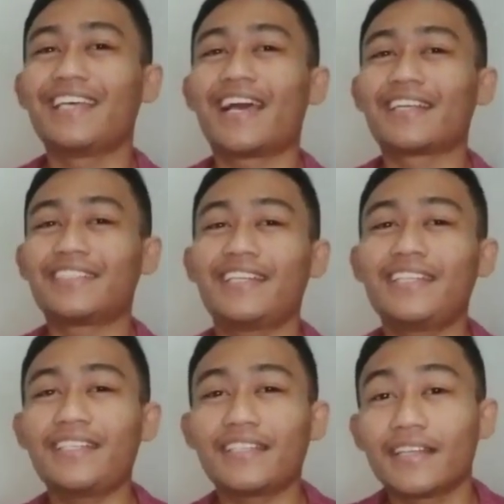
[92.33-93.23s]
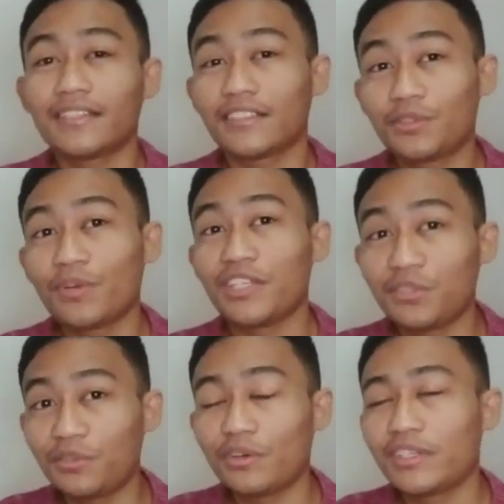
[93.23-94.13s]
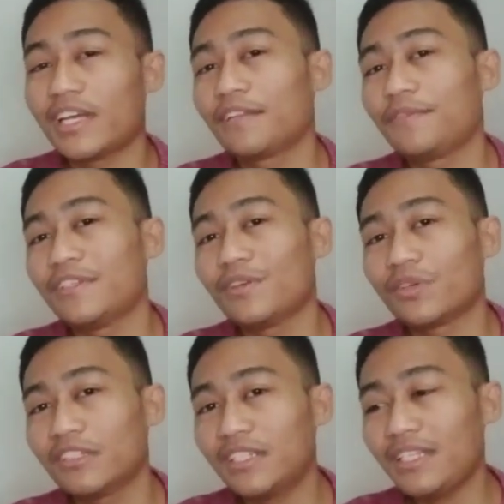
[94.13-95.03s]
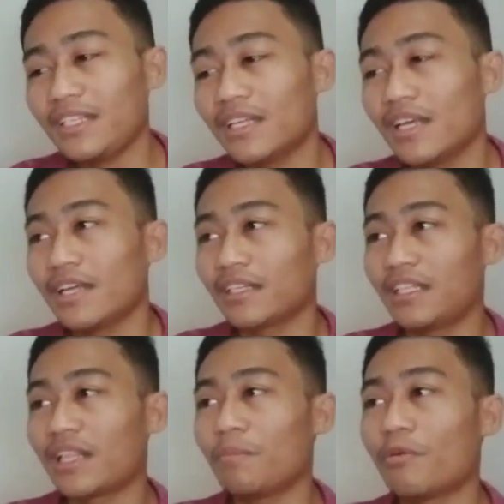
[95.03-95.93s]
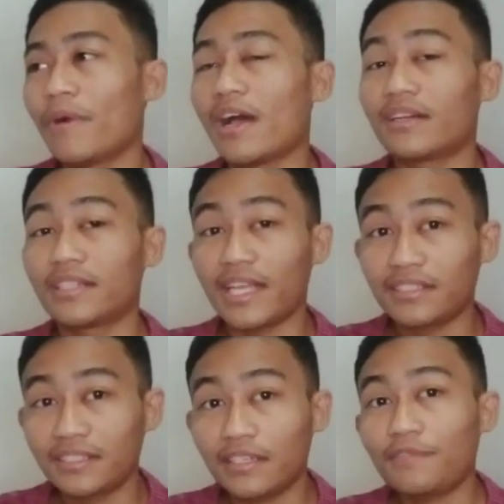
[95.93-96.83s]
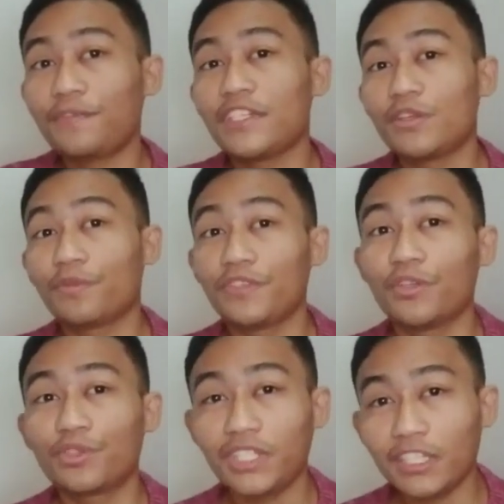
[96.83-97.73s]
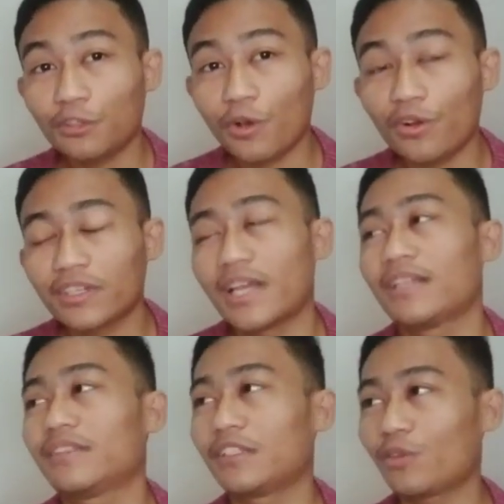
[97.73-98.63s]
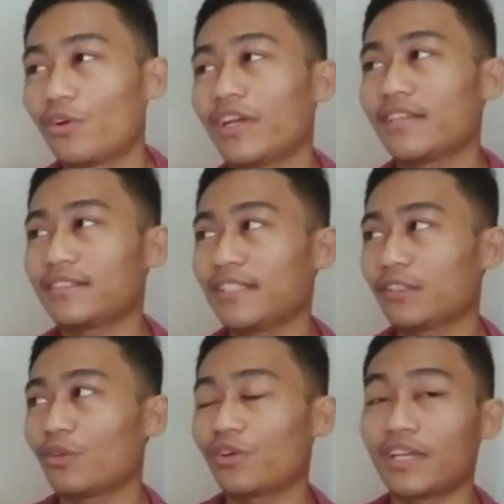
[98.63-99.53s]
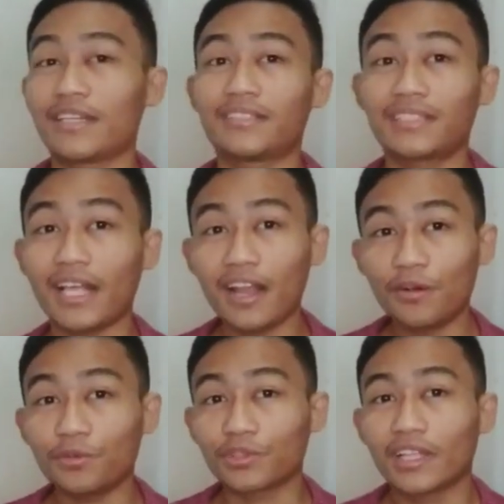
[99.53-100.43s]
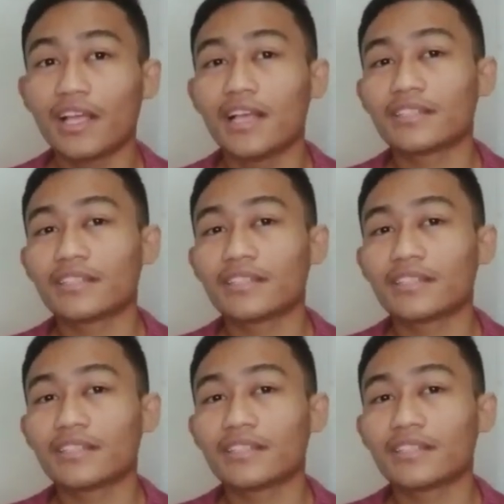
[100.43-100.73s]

ya jadi sesuai judul dari video ini kita mau bahas reaction video-video TikTok dari TikTokers, TikTokers Telaut.